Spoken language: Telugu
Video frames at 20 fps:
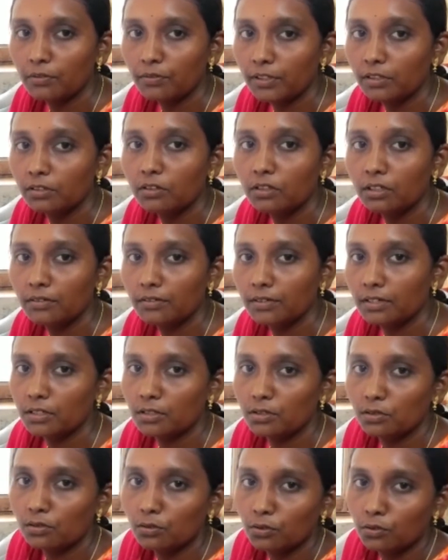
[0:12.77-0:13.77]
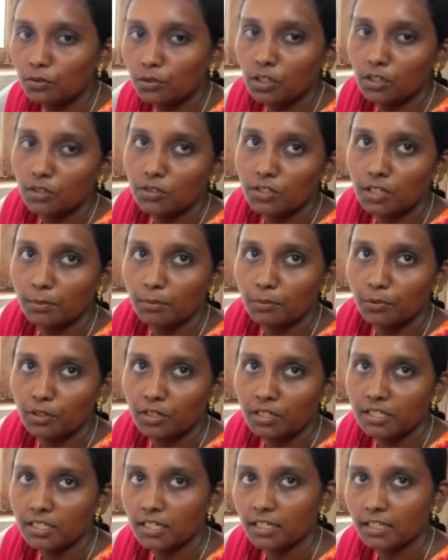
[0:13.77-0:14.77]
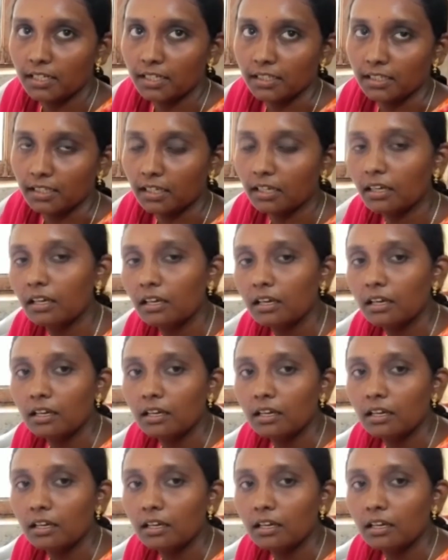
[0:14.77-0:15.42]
విధులు నిర్వహిస్తూ డ్యూటీలో చనిపోవడం జరిగింది